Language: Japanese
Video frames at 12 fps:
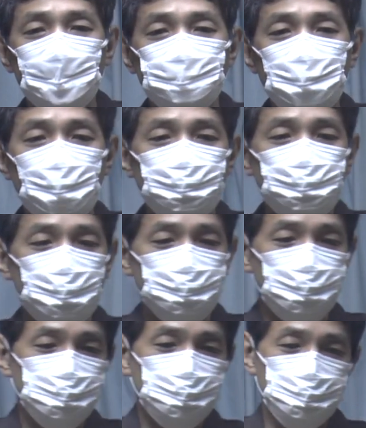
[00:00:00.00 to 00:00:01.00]
まあこれ
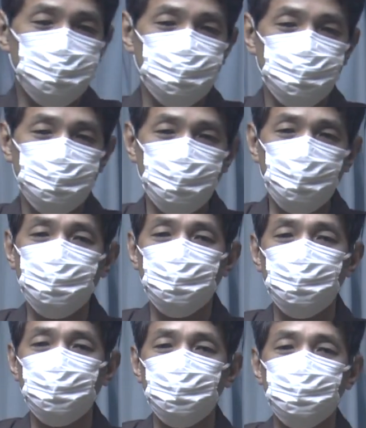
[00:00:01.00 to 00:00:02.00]
も一つ今日
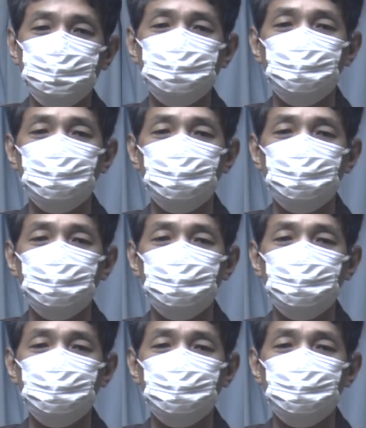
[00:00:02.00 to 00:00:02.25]
の